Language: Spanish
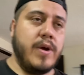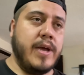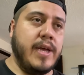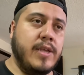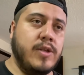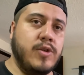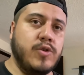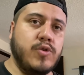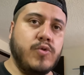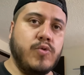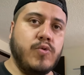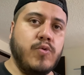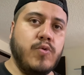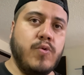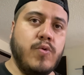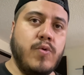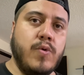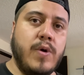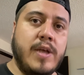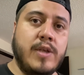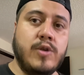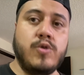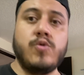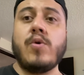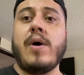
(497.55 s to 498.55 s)
en su,
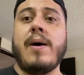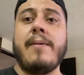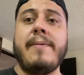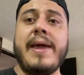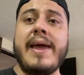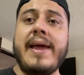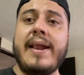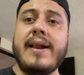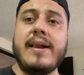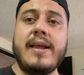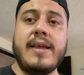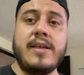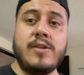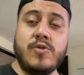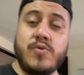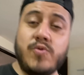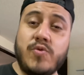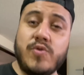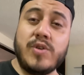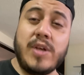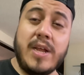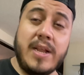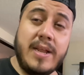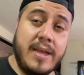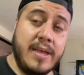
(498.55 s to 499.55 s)
en su haber, en
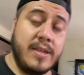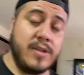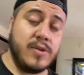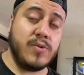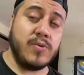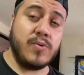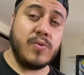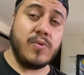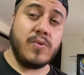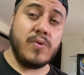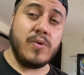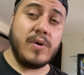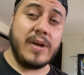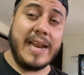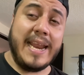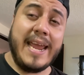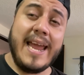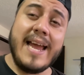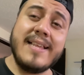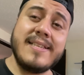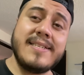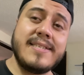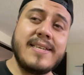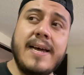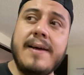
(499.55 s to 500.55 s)
su, en su
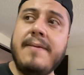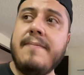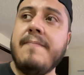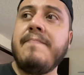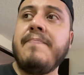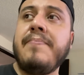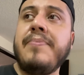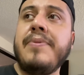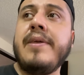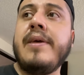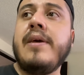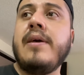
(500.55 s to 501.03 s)
crianza.